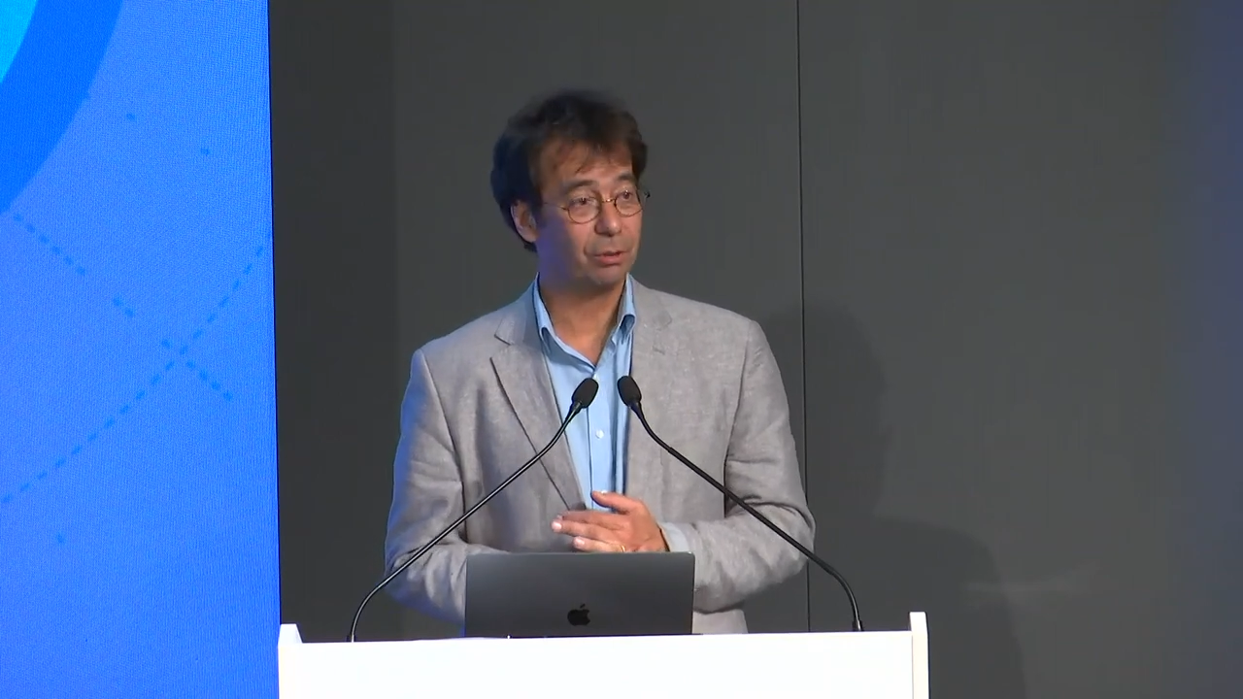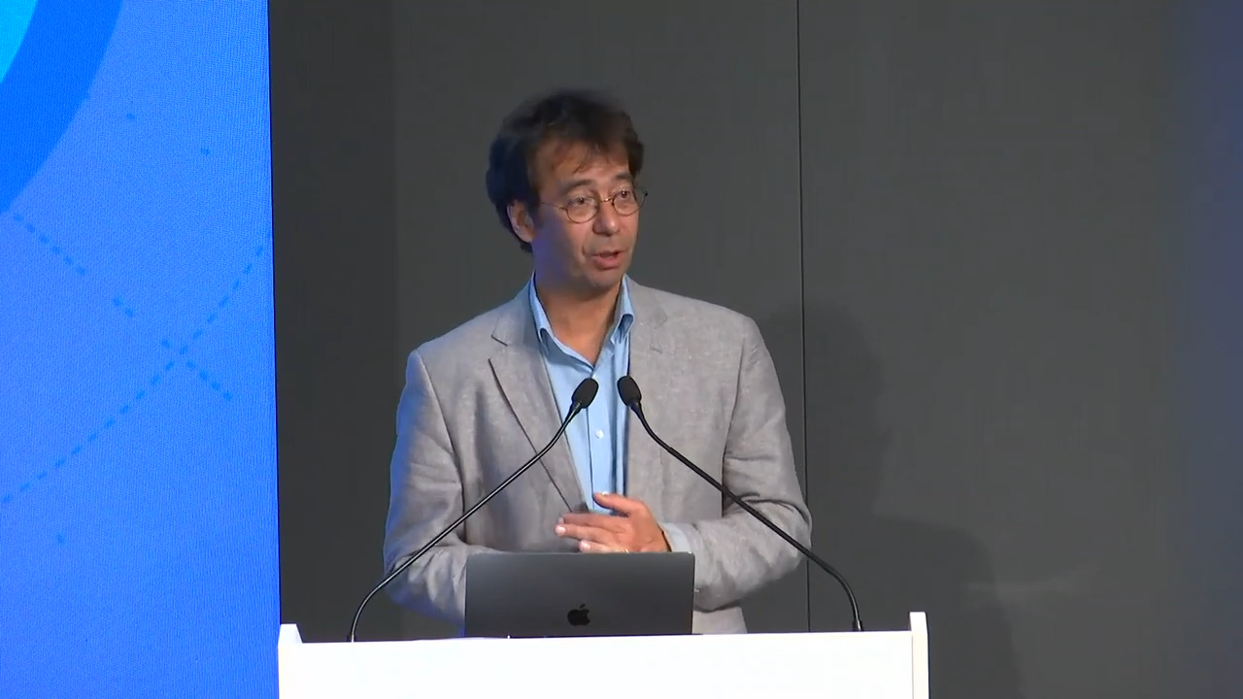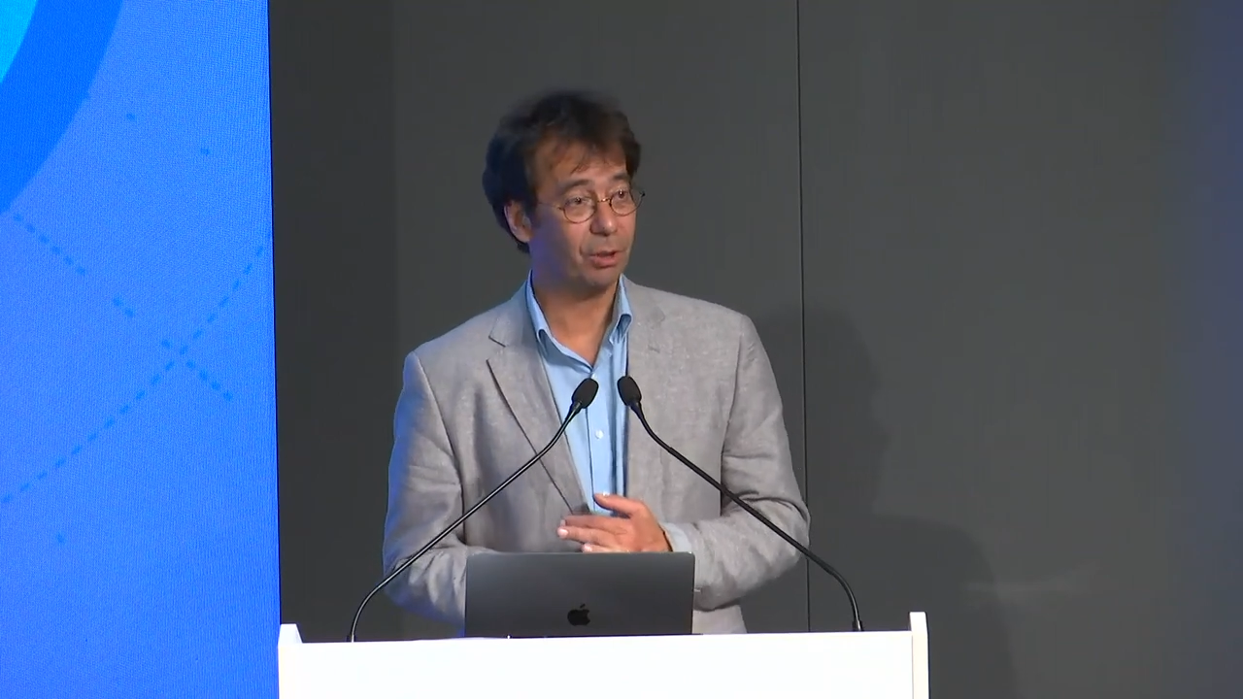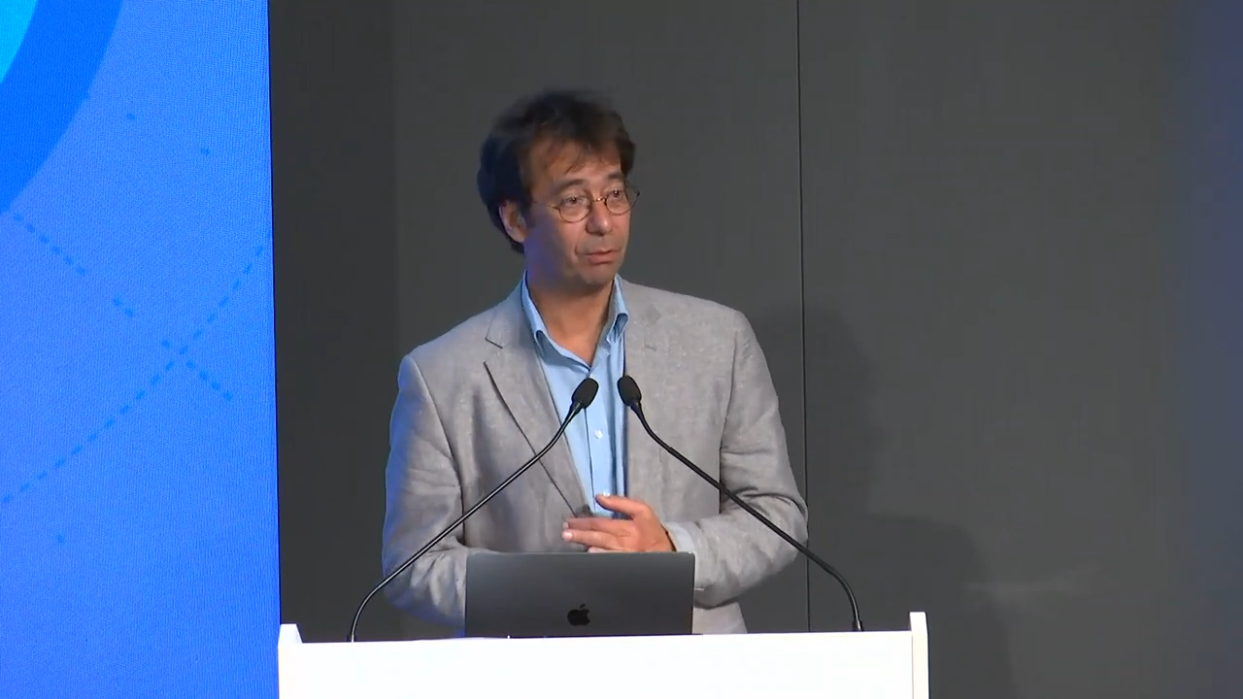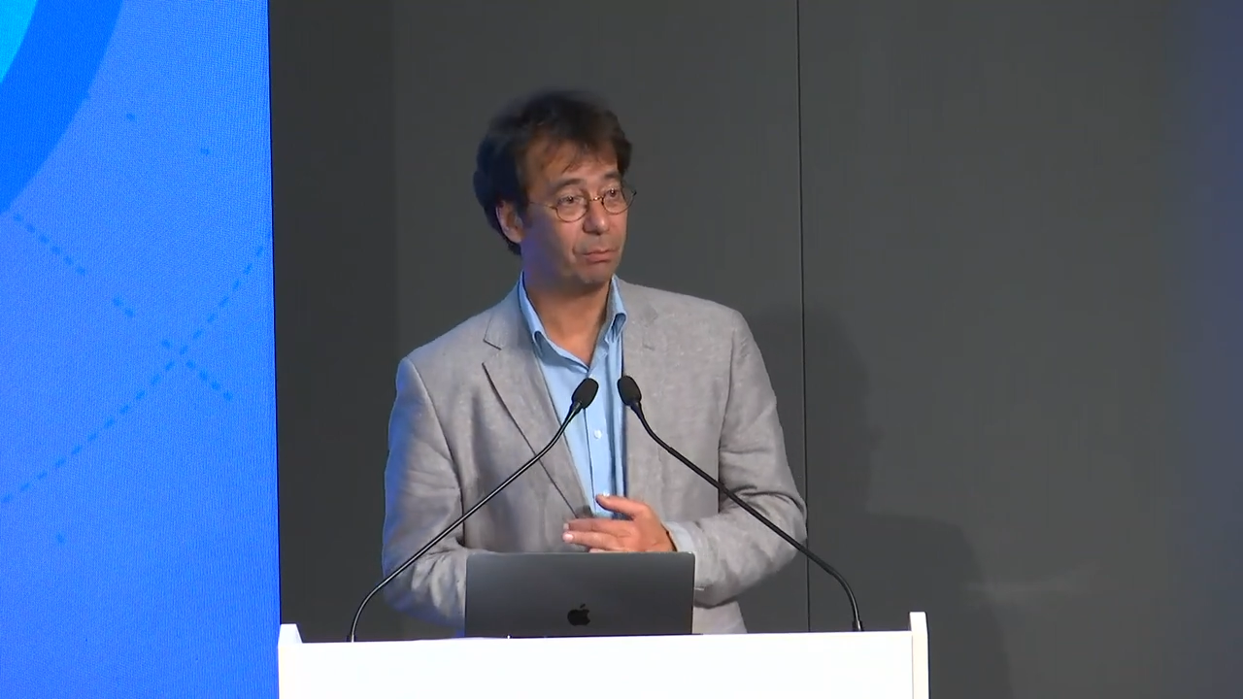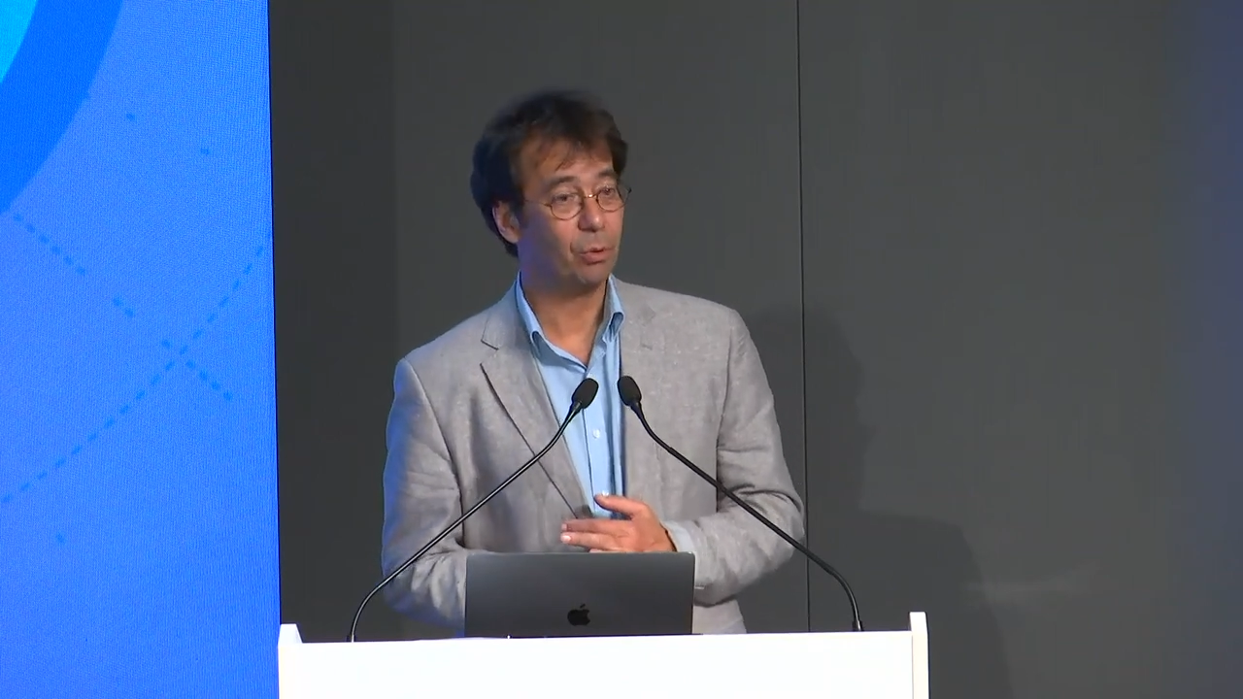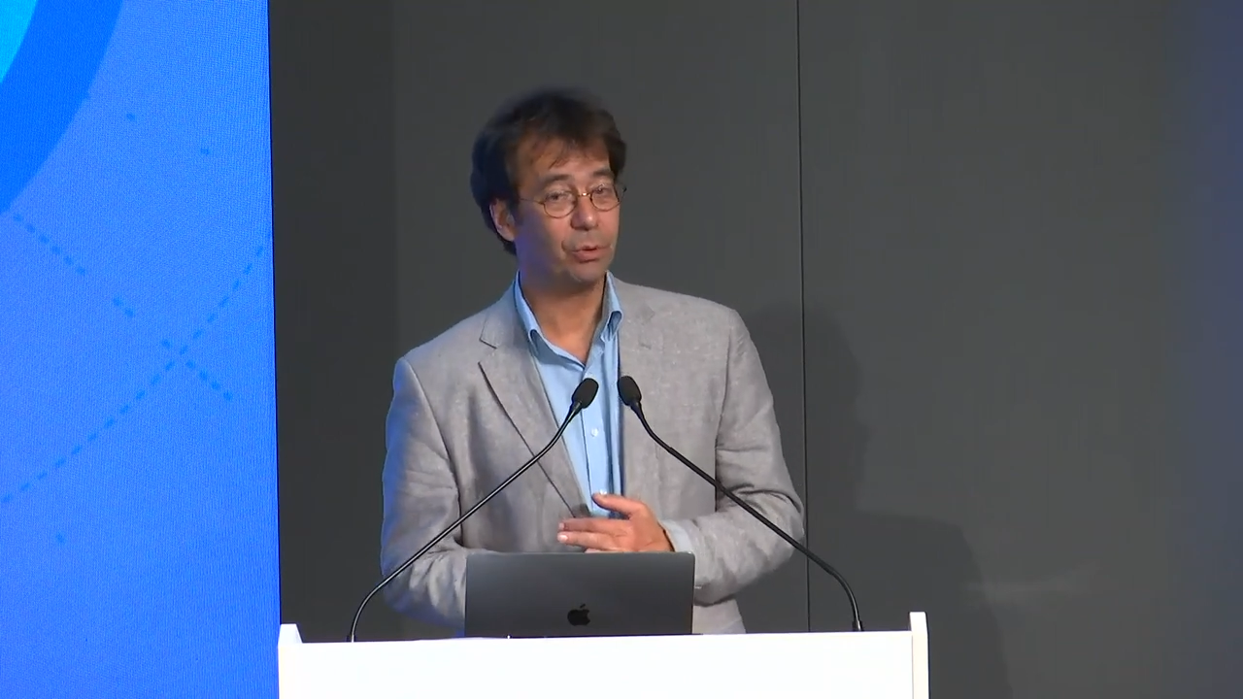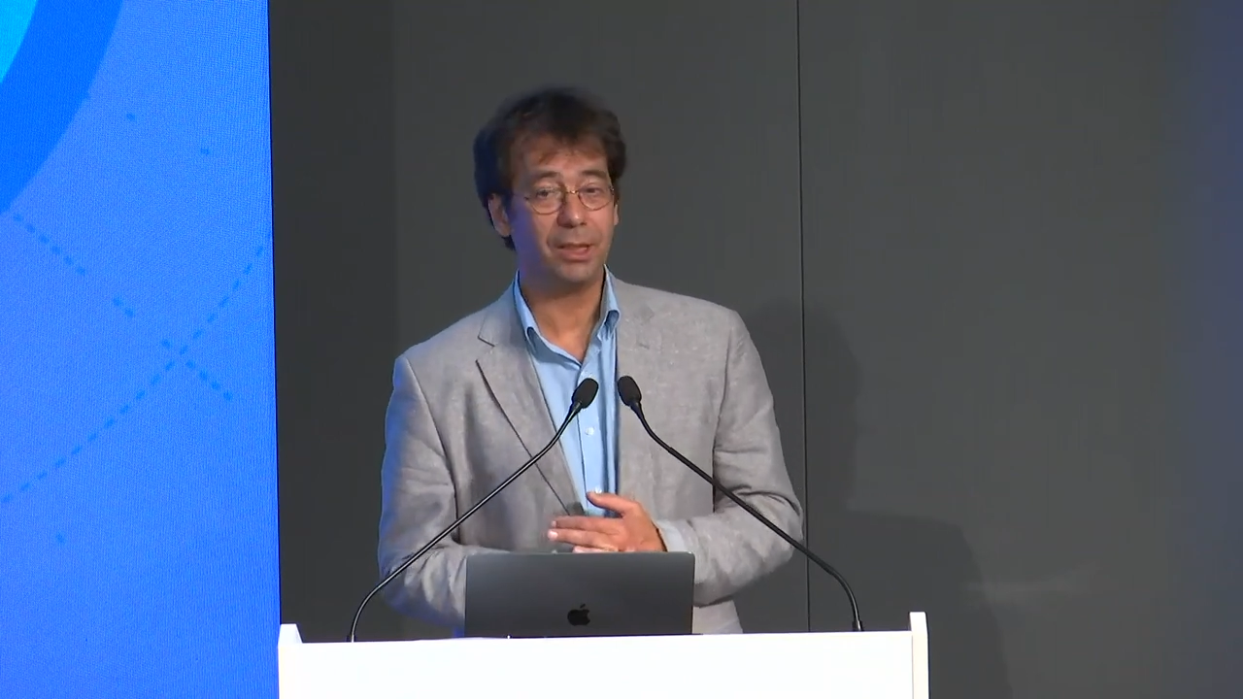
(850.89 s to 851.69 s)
en bus